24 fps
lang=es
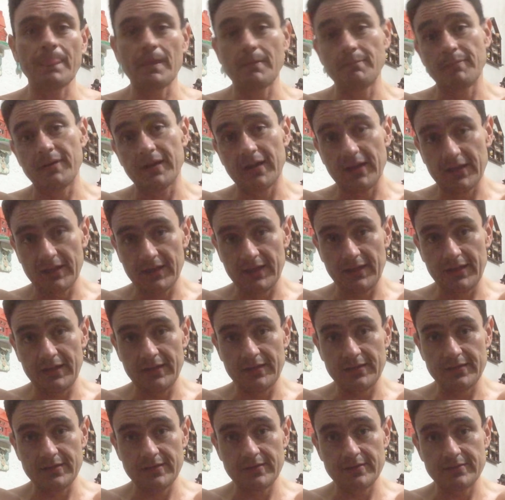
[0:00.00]
para
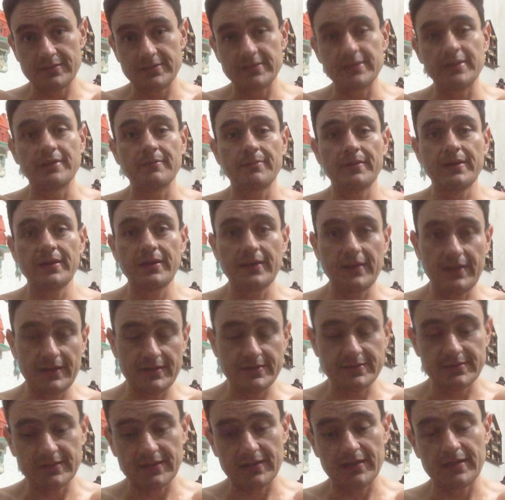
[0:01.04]
qué sirve
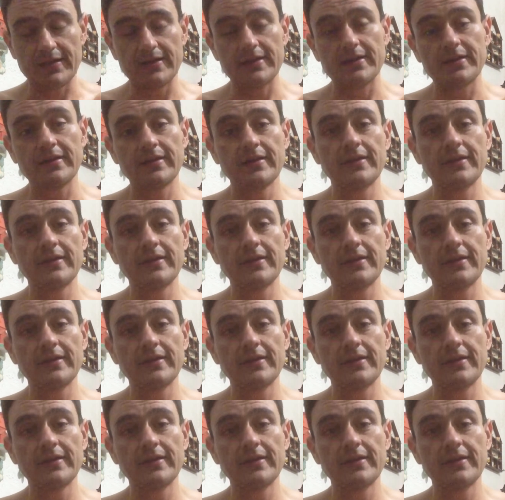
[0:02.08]
esta,